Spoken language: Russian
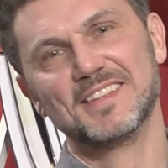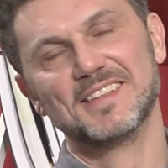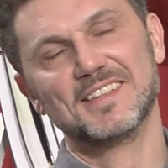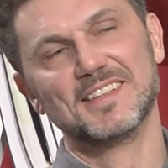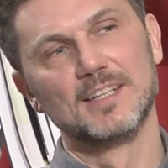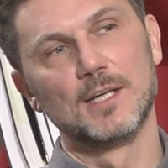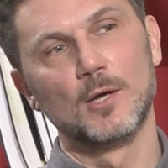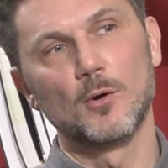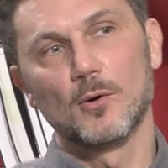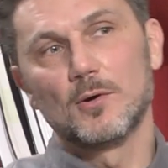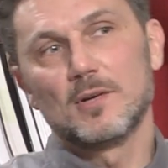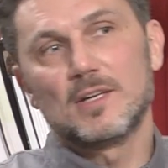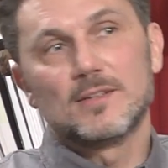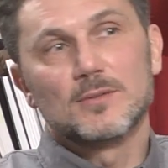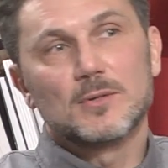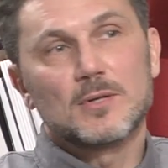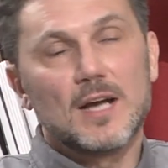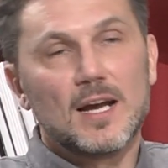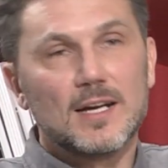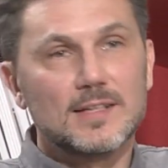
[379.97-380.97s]
И? и он говорил,
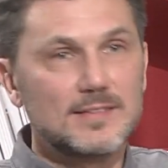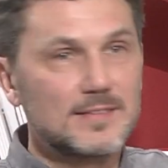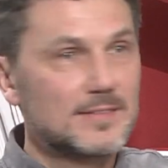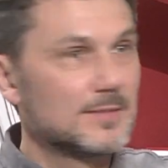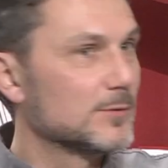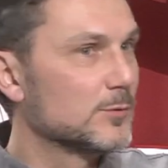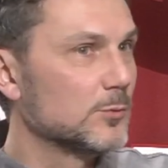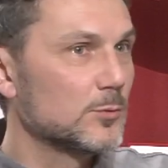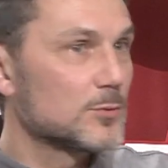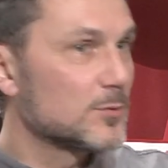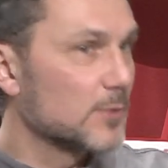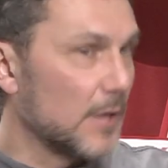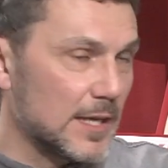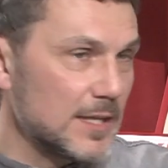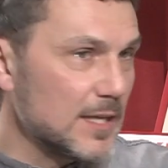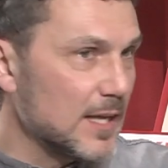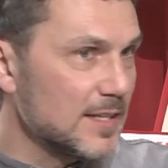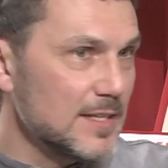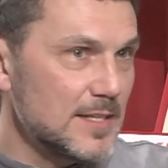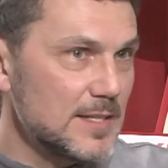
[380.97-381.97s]
ну как, ну что, а
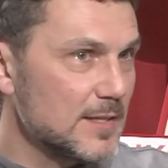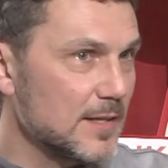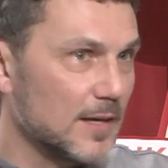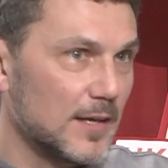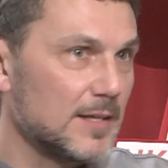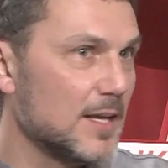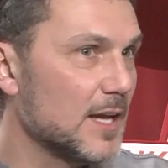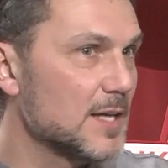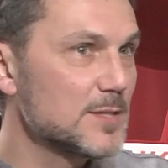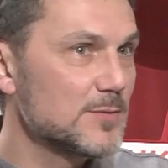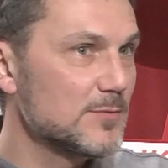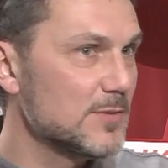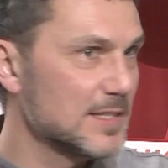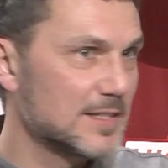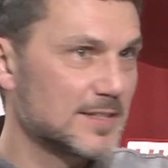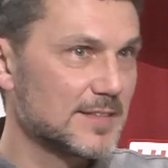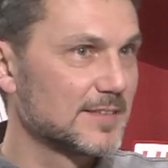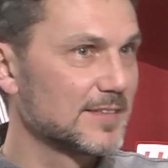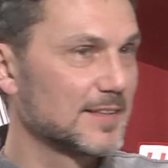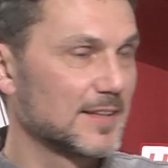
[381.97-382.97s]
я, не, а я
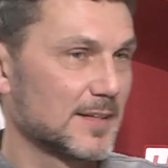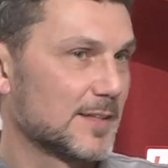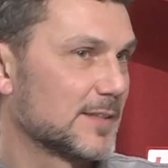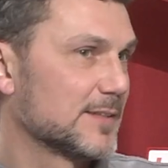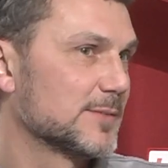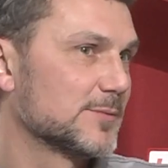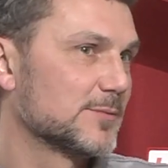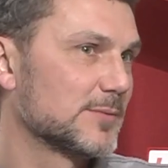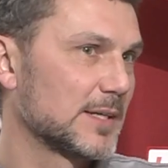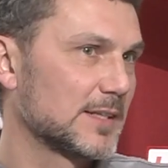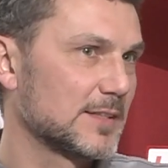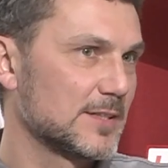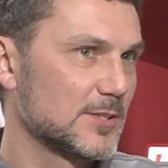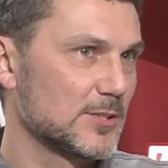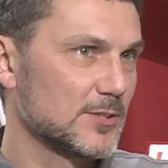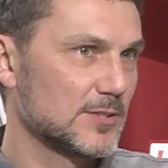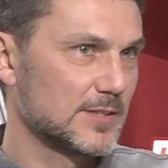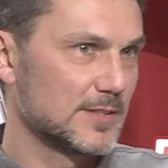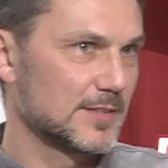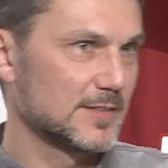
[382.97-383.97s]
известен как
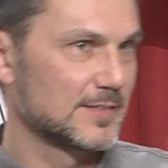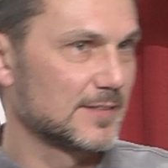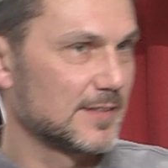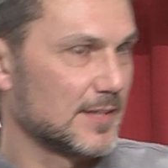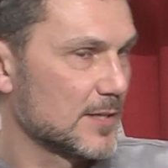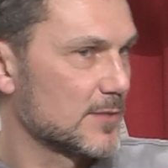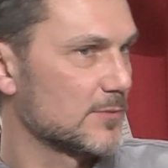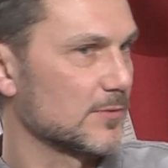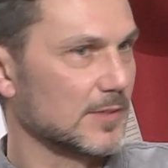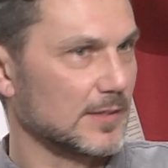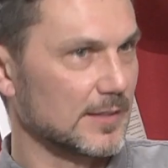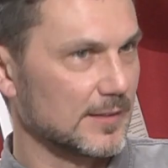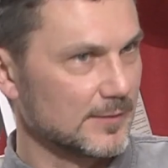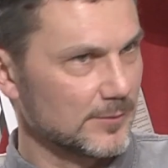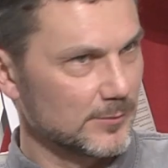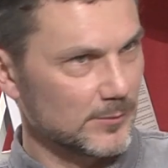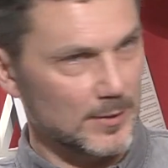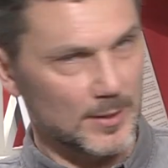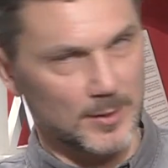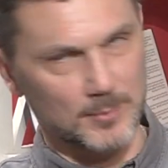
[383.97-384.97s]
практически трезвенник,
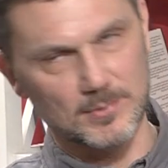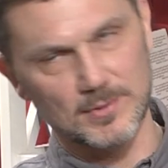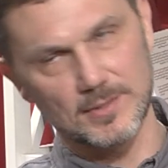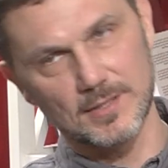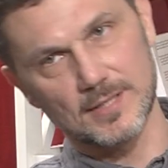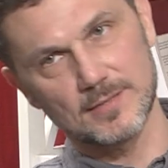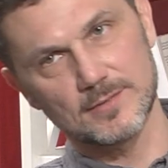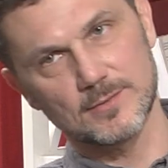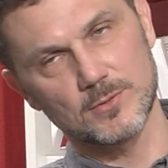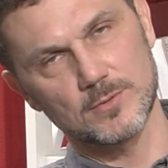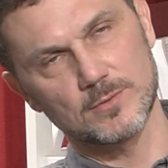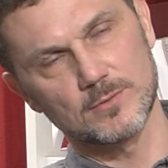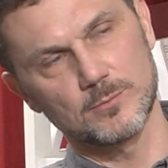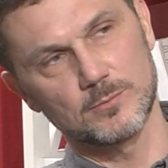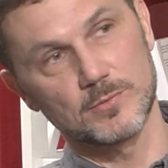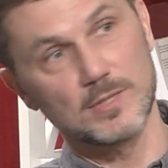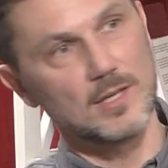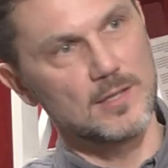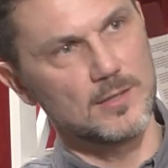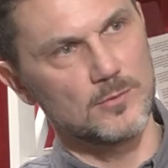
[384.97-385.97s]
ну как бы, да, то есть ну,
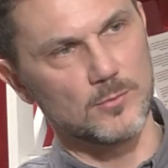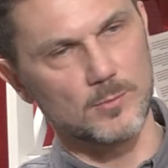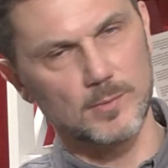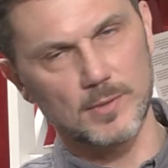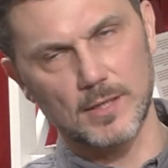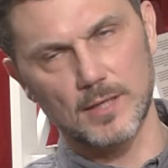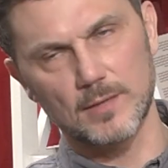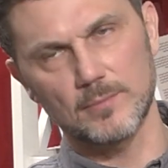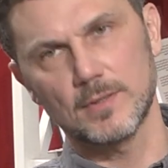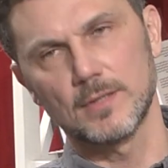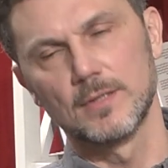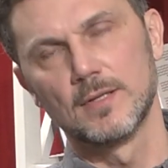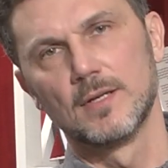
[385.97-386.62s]
для него, по крайней мере.